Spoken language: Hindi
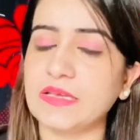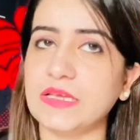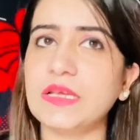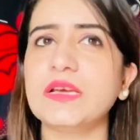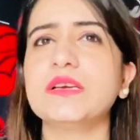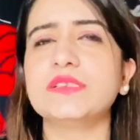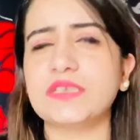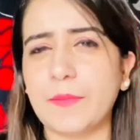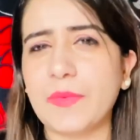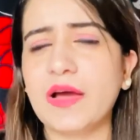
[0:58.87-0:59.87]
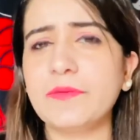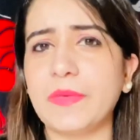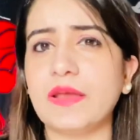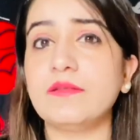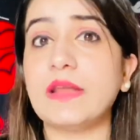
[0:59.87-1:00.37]
की जापान
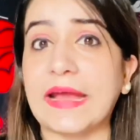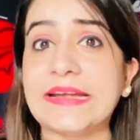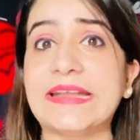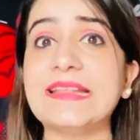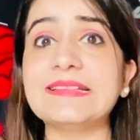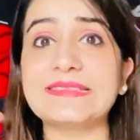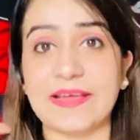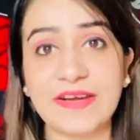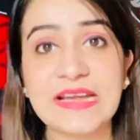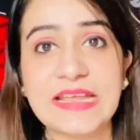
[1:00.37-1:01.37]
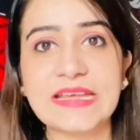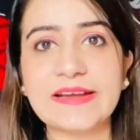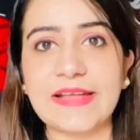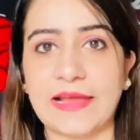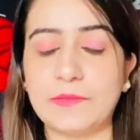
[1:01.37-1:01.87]
में 1970 के
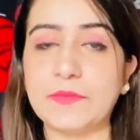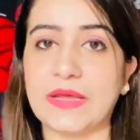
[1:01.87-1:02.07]
टाइम